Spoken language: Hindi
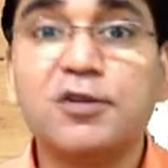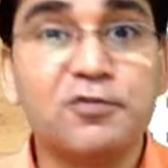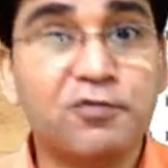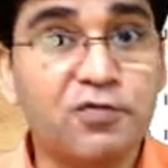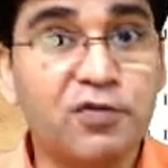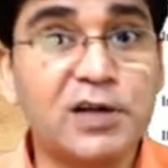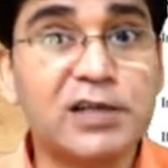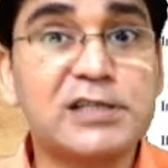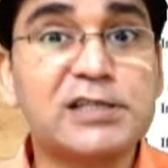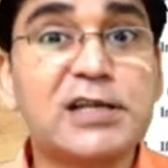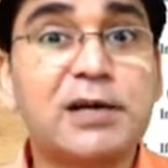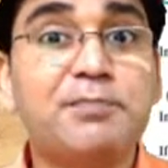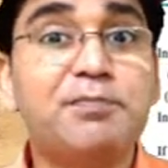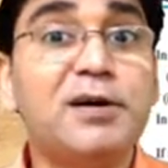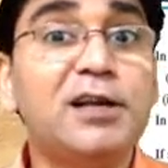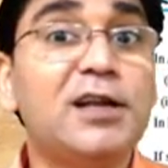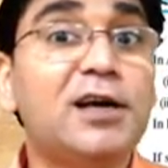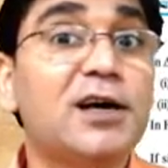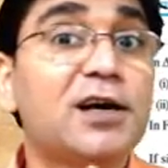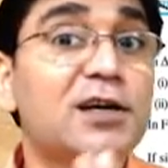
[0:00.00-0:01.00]
फॉर
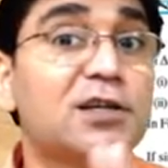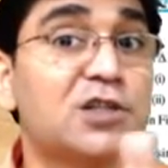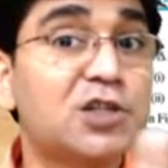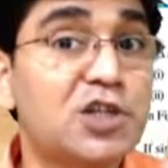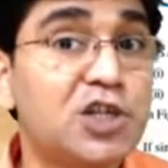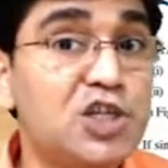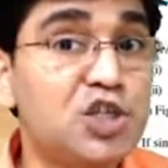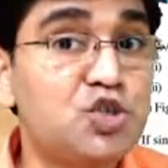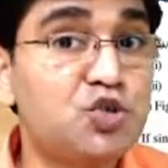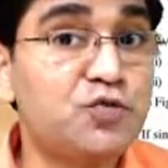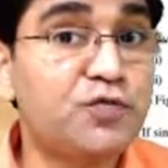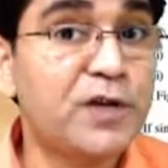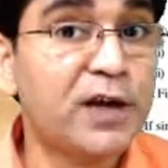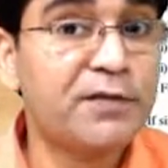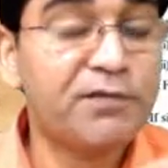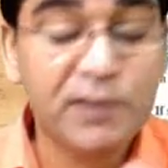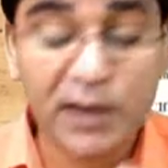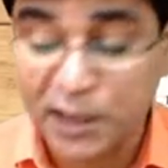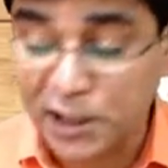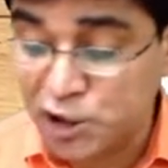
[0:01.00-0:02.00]
एग्जाम्पल अगर थ्री टू
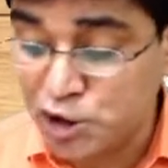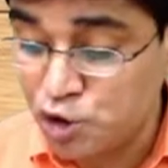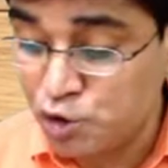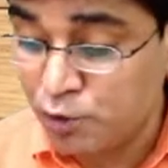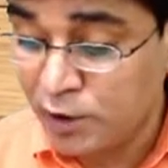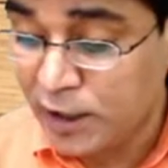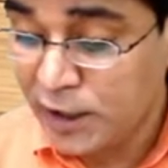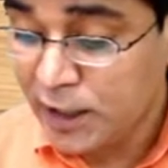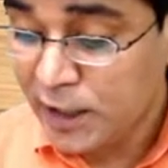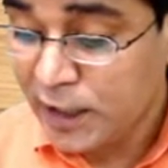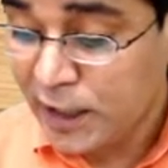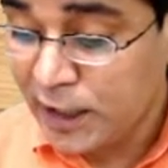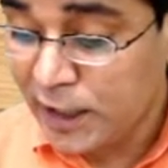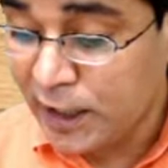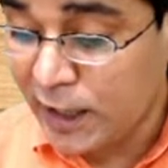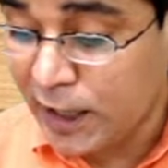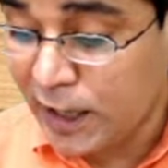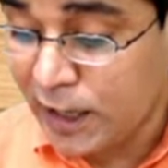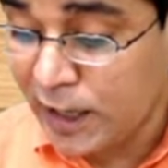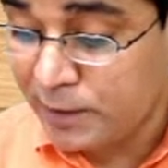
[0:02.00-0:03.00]
फाइव का रेशियो है
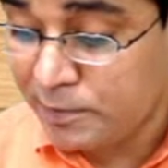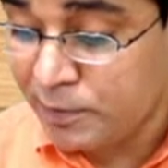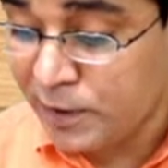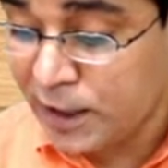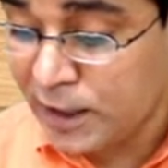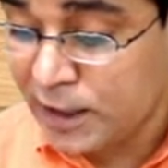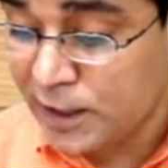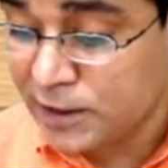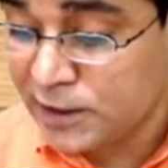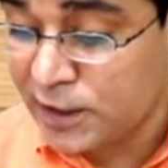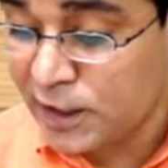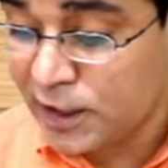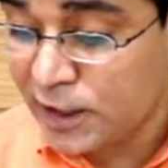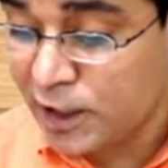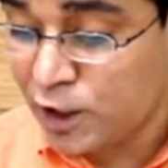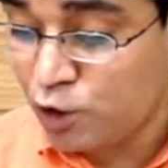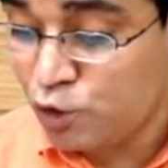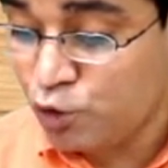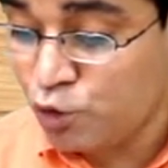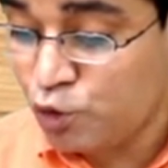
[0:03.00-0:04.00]
यहां आपने कर दिया
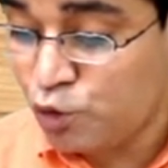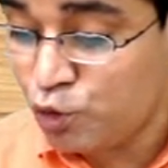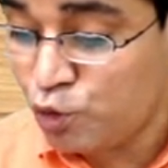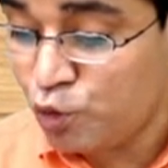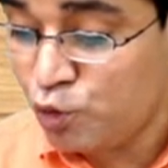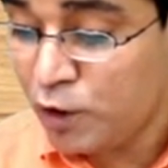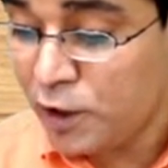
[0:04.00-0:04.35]
इंटू टू